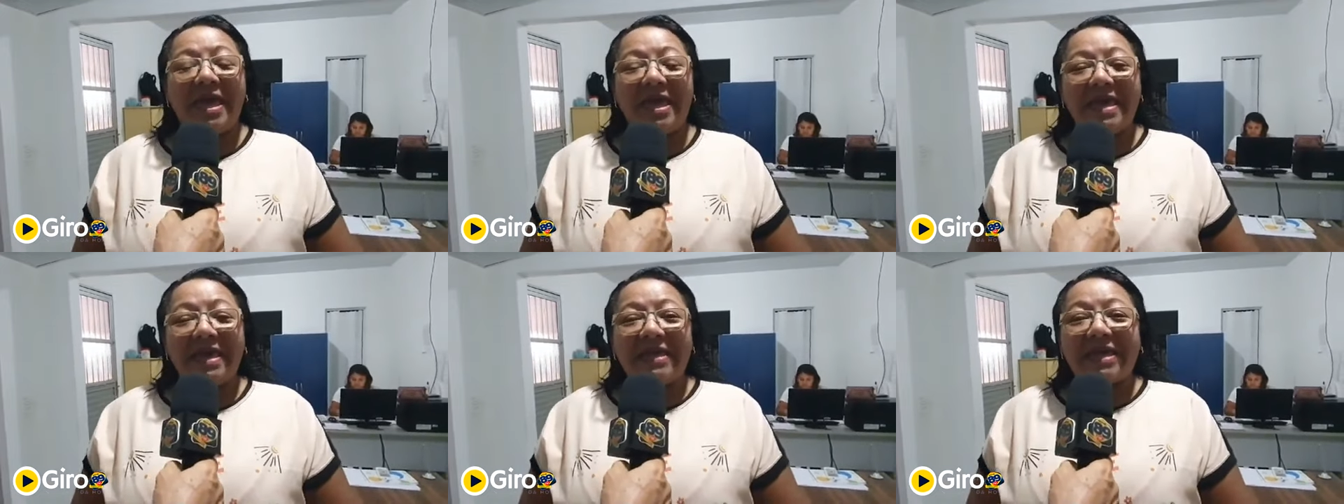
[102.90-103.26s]

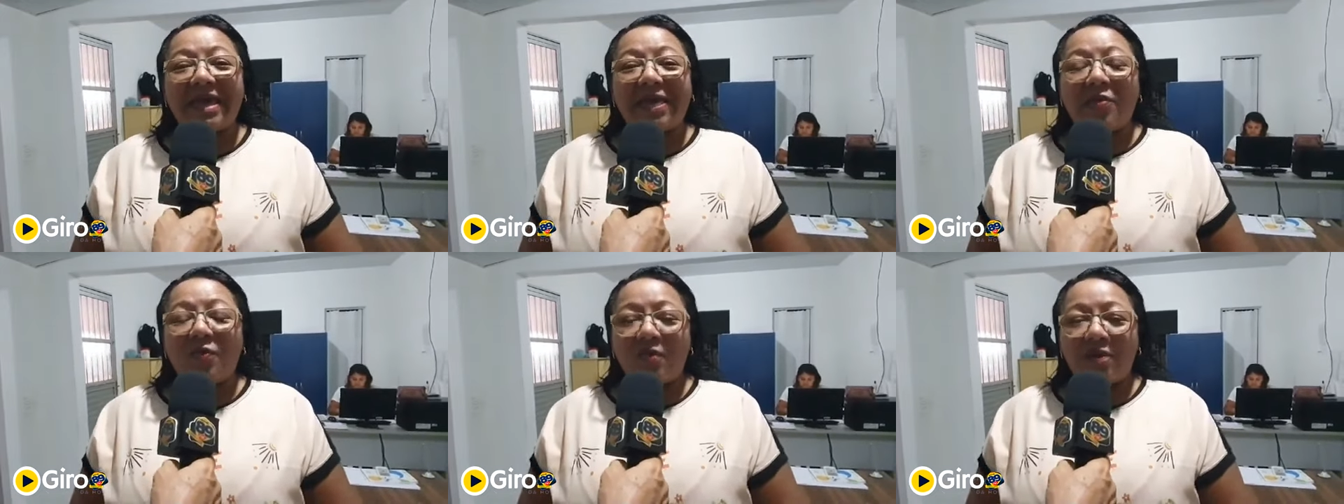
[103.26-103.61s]
e
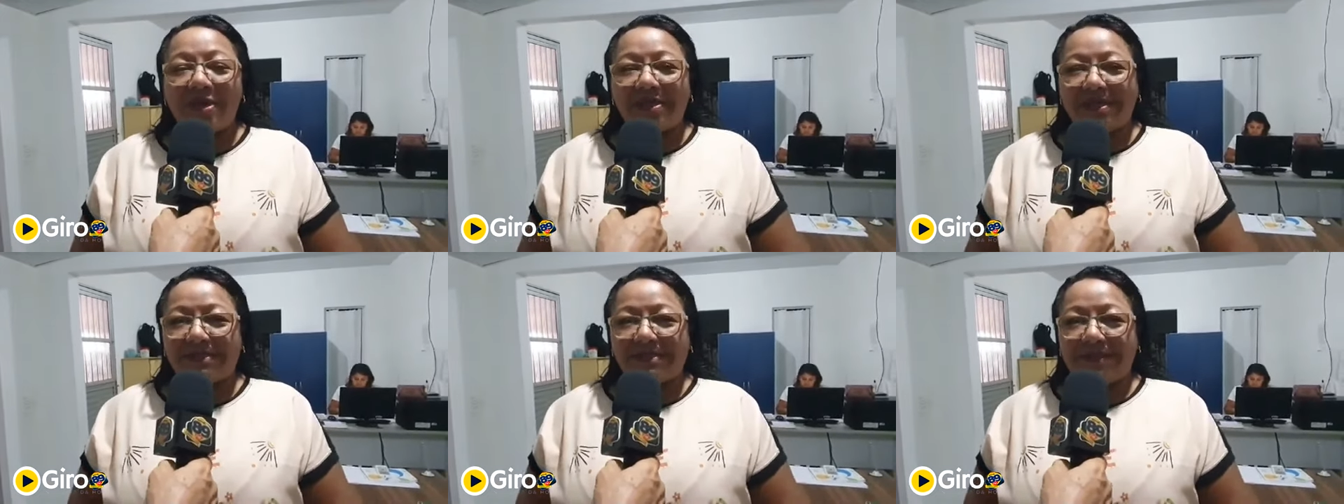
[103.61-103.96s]
que
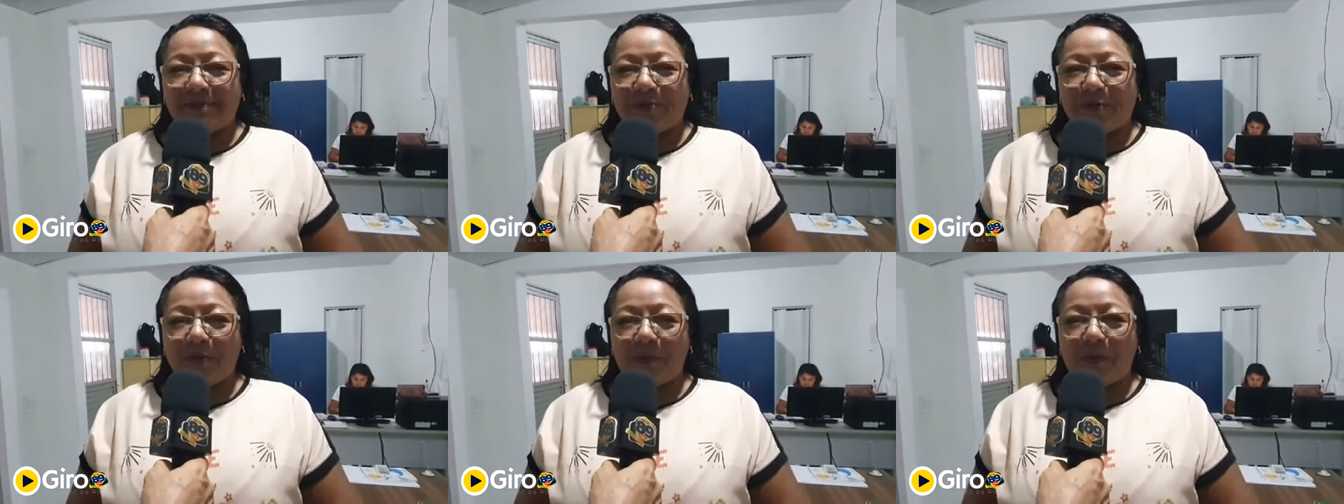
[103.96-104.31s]
quando essa
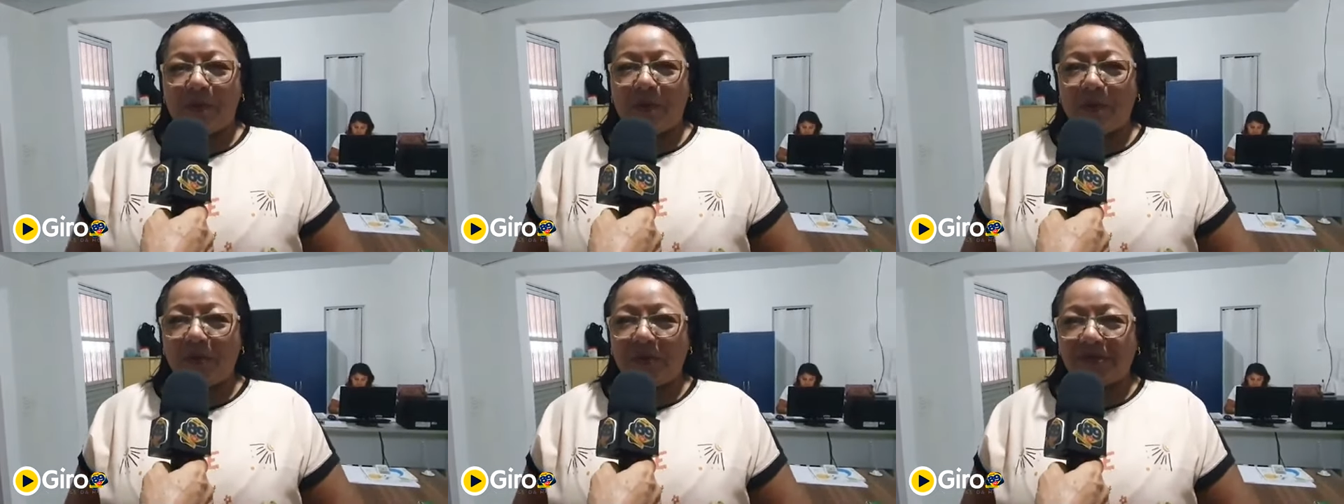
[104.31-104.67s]

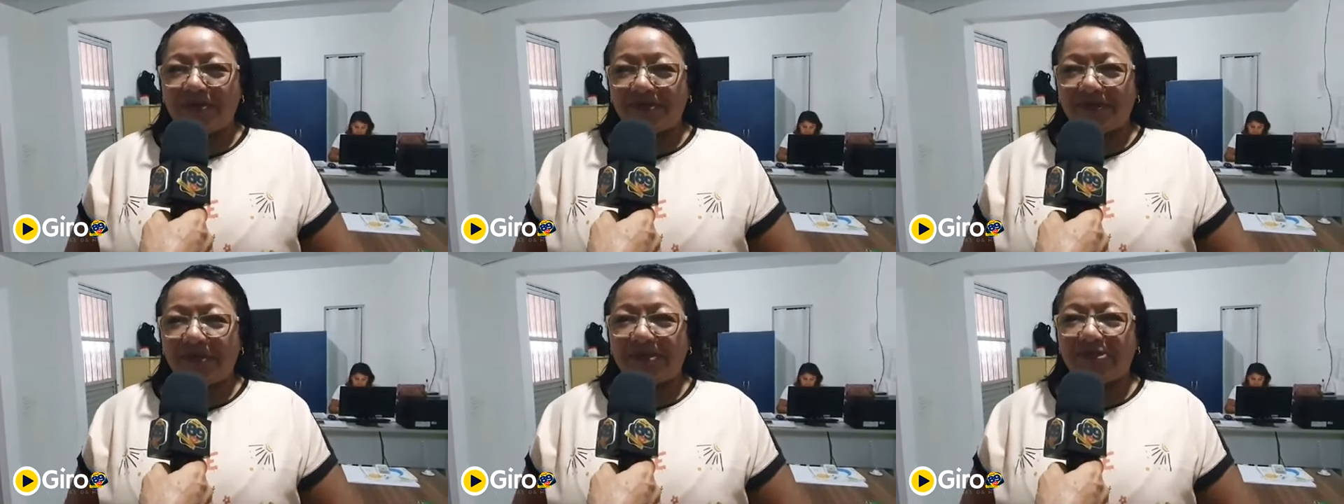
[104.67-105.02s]

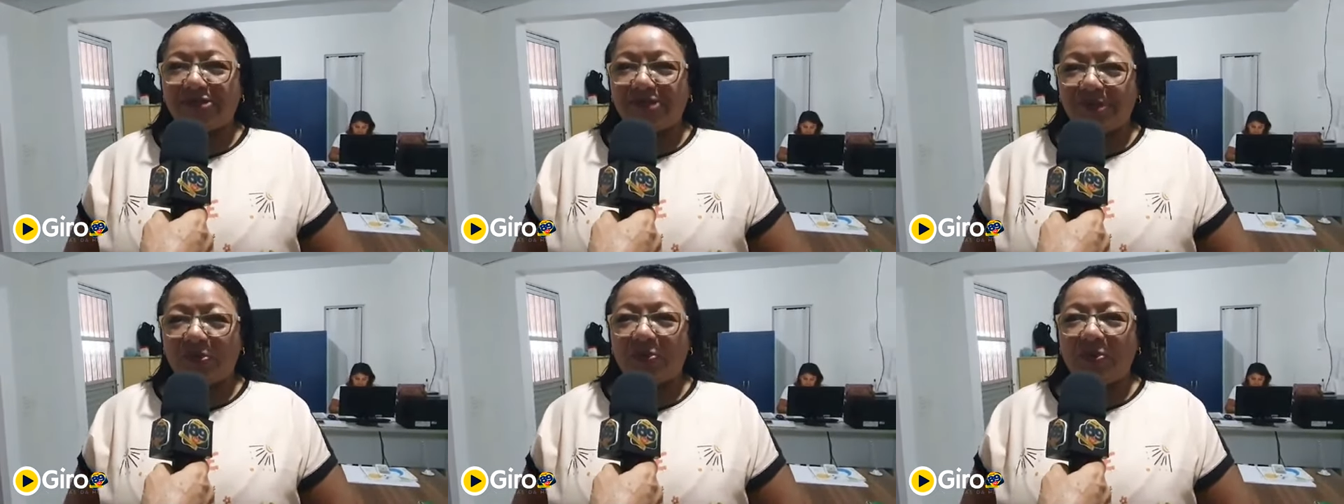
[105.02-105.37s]
proposta
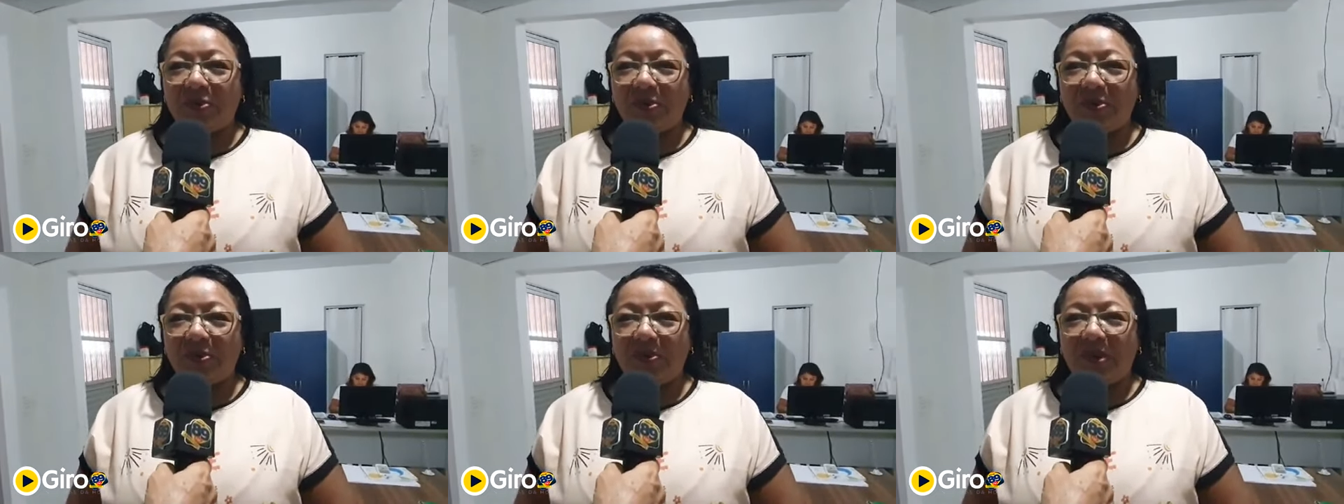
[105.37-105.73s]

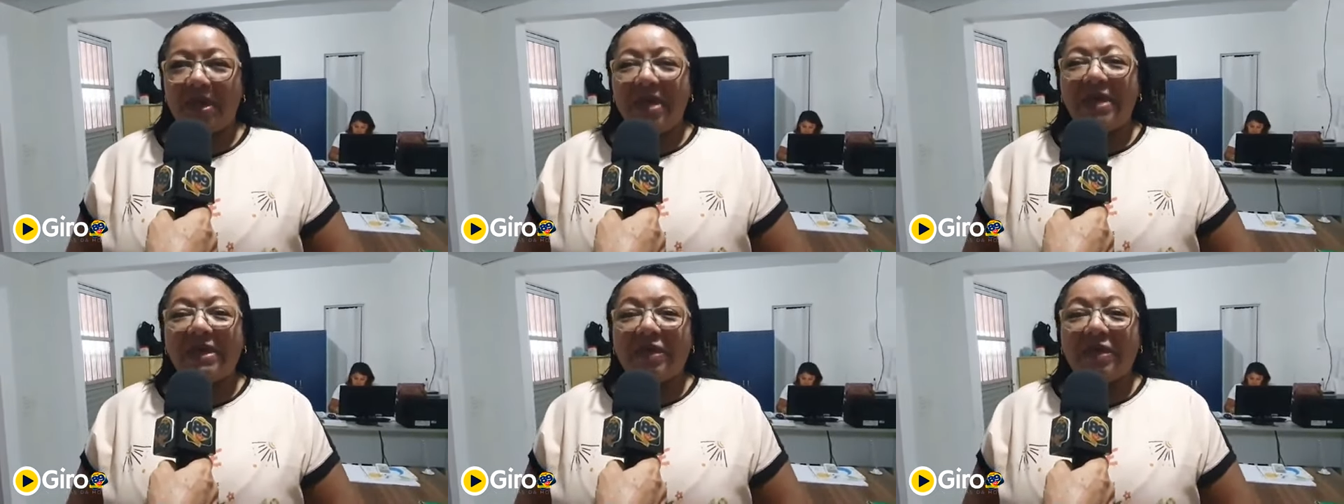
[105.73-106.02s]
chegou,